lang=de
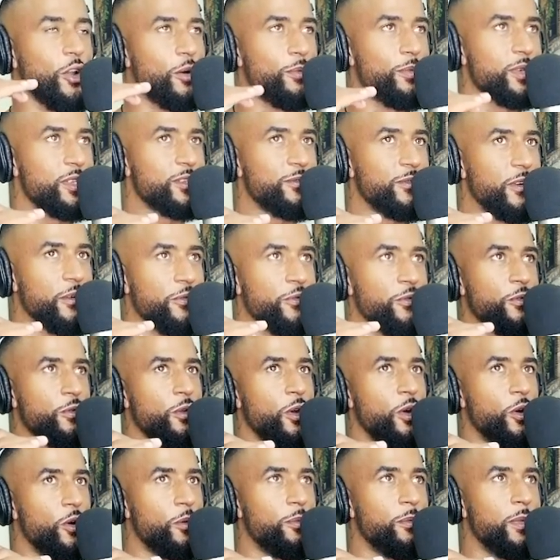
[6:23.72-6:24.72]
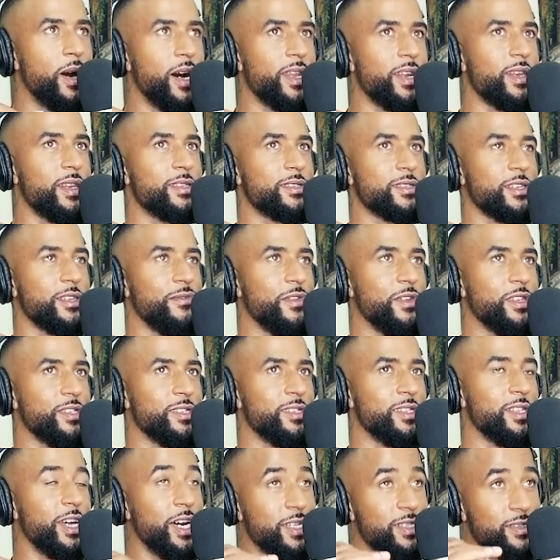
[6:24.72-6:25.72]
Ich glaube, das war früher auch mal anders
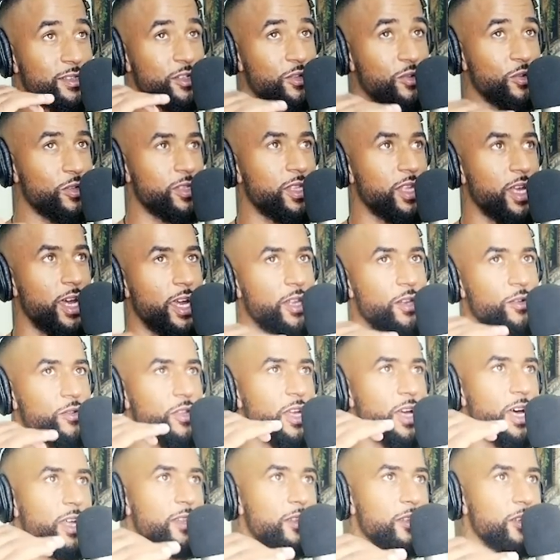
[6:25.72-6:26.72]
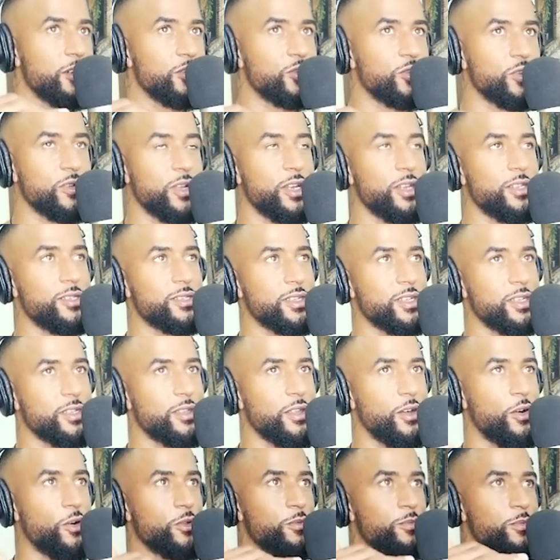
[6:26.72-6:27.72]
gewesen. Da hat sich noch der ein oder andere Journalist
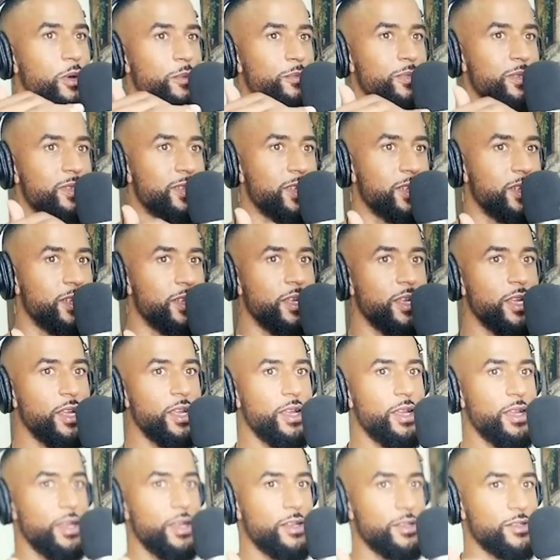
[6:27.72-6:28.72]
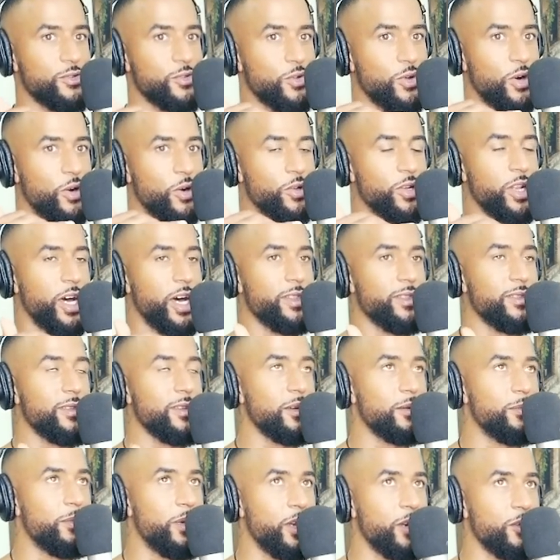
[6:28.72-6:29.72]
getraut, mal ein bisschen so auch eine
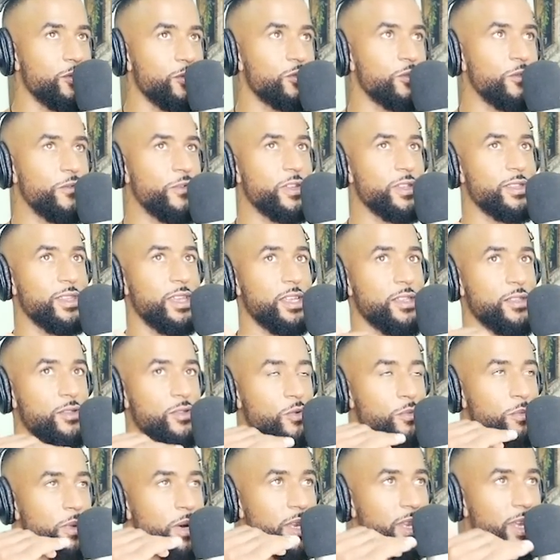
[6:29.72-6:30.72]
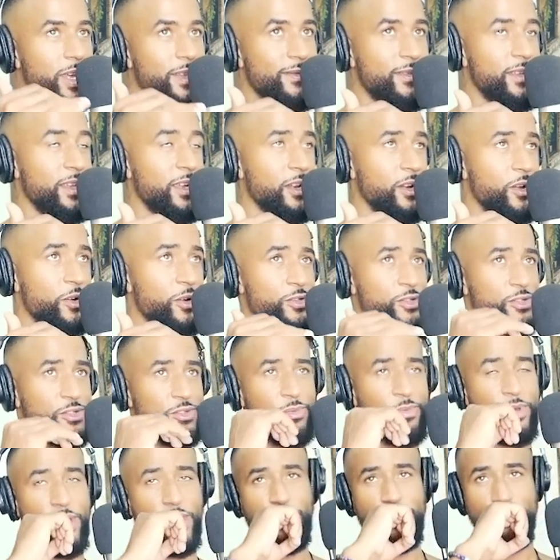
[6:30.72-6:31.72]
andere Meinung zu vertreten und mal einen Artikel
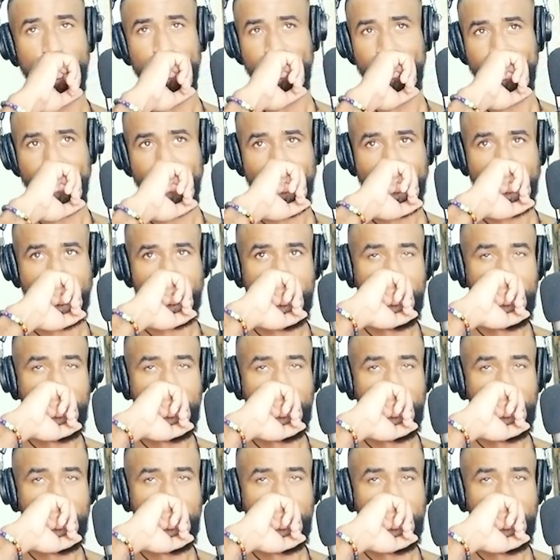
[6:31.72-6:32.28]
rauszubringen.